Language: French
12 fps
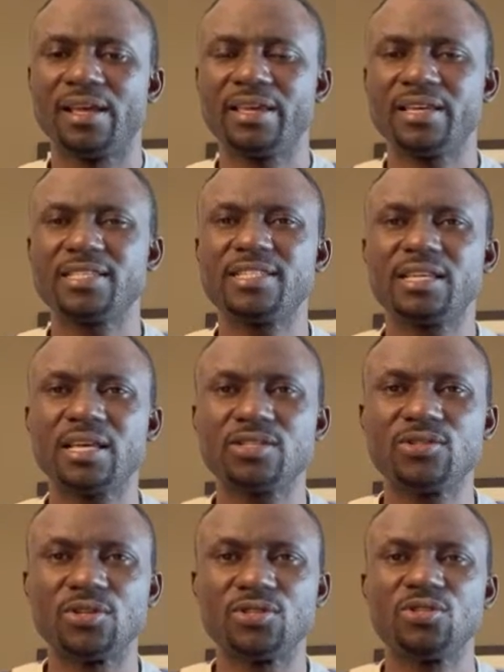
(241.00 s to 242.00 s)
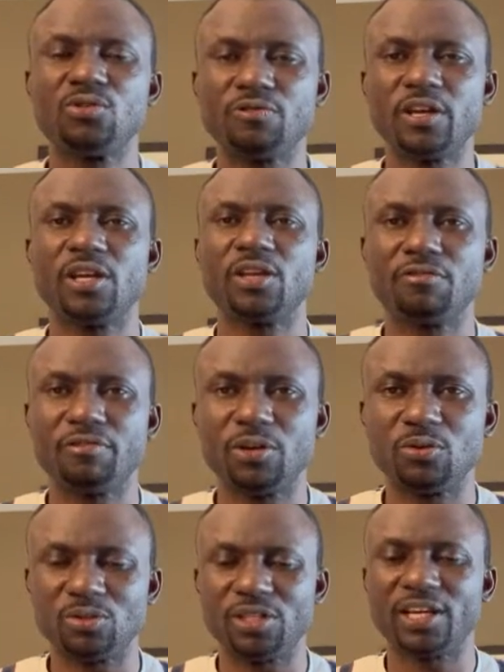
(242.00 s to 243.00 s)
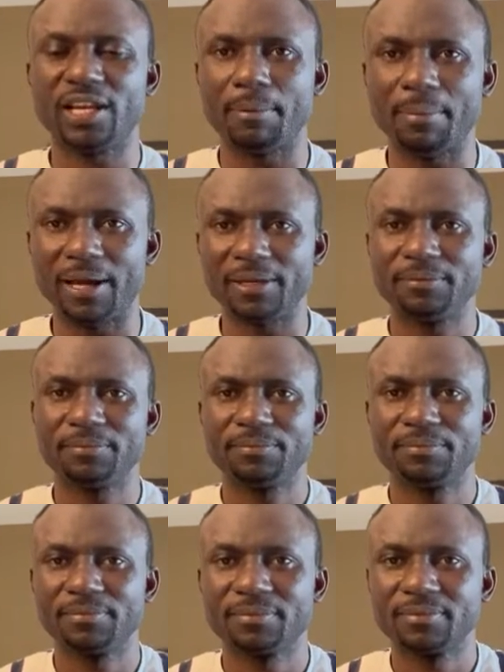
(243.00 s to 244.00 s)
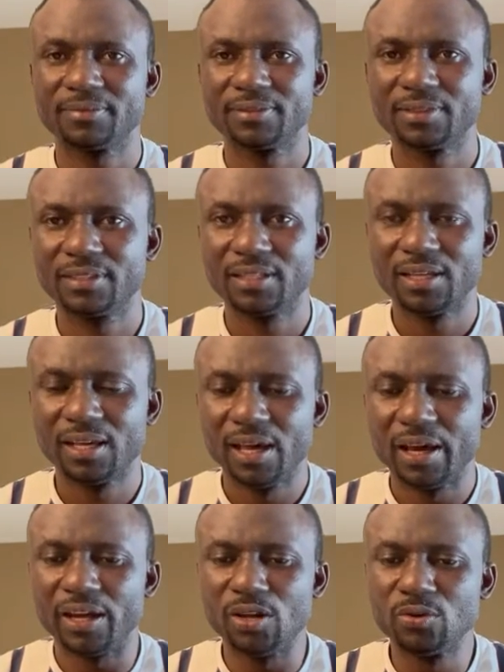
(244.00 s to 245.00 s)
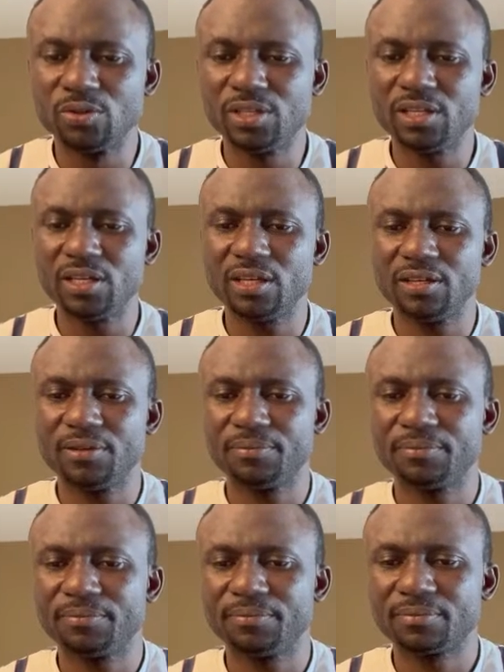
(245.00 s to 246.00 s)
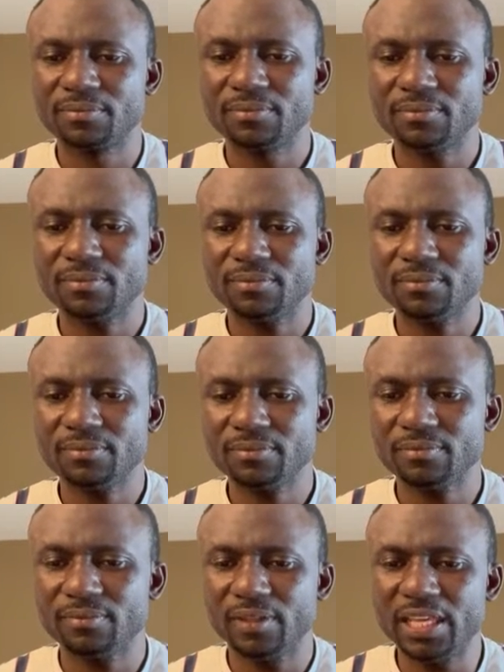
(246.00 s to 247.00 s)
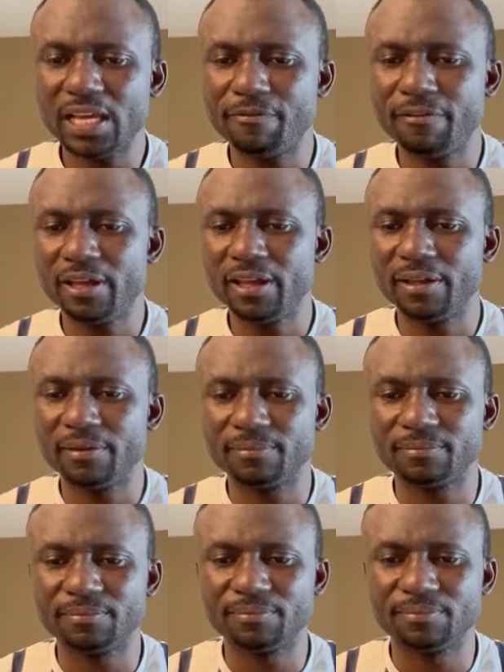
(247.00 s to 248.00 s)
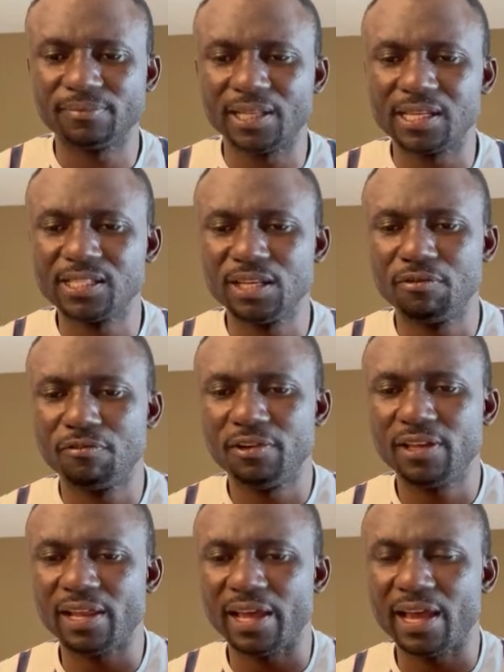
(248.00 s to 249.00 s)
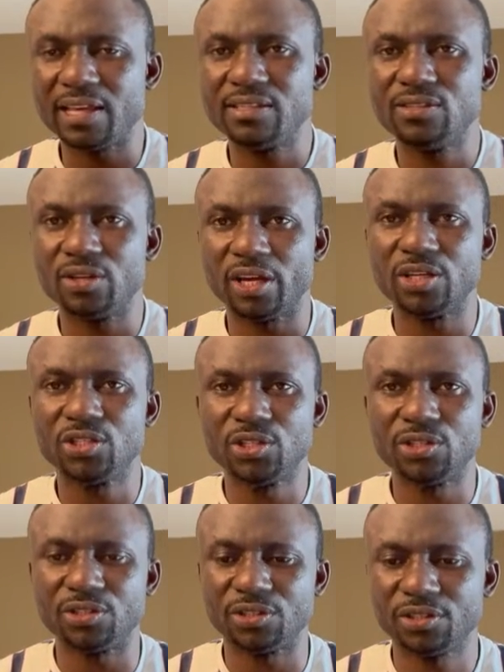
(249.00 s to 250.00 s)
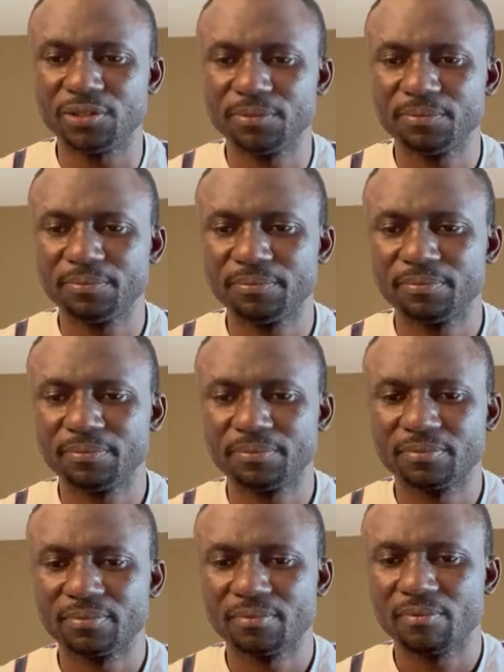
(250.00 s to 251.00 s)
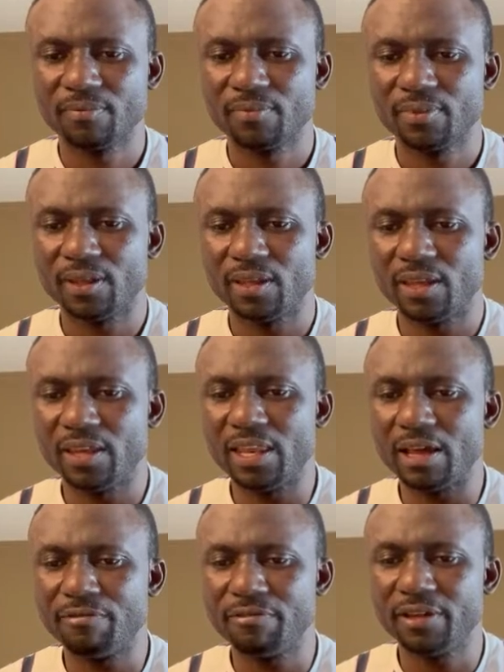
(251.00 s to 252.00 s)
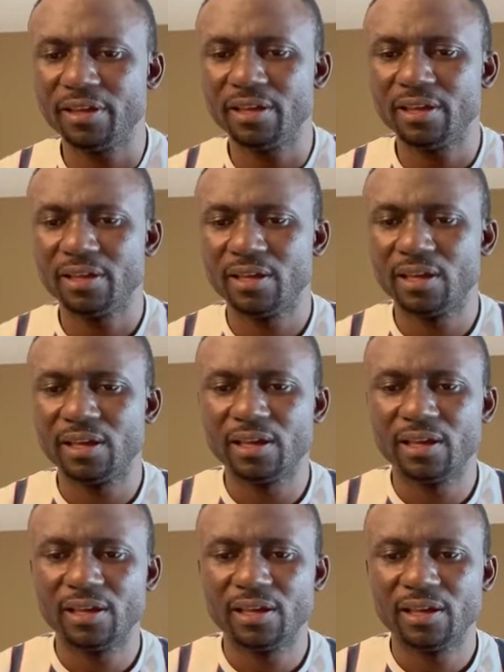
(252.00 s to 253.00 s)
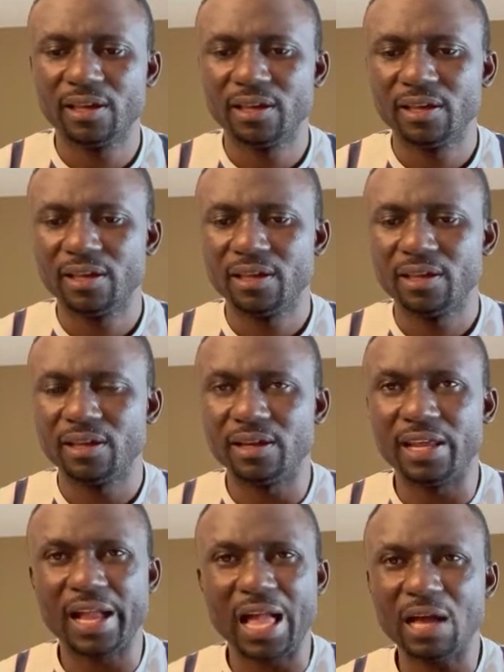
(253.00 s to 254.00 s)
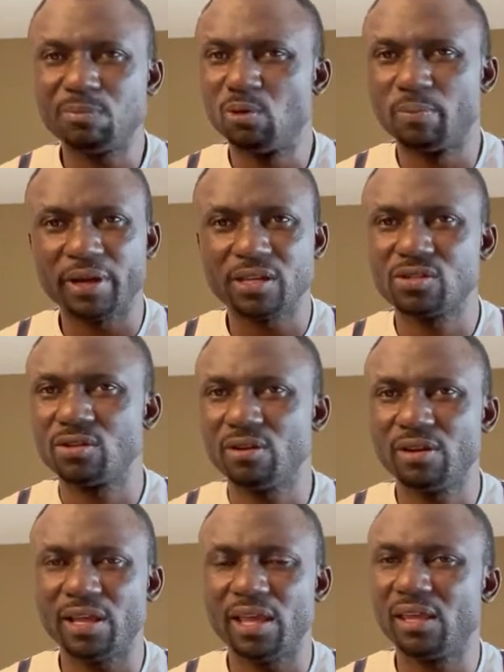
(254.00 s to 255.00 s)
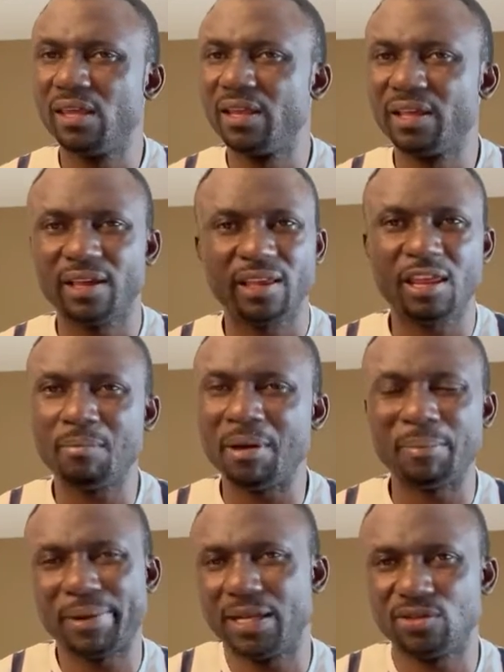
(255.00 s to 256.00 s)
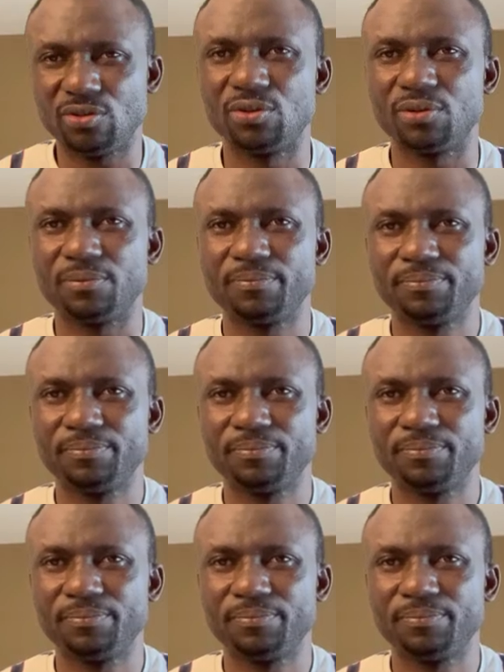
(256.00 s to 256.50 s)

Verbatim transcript: Qu'est-ce que Jésus veut, nous dire là-bas Il nous dit, il y avait dans une ville un juge qui n'avait d'égard pour personne et qui ne craignait même pas Dieu.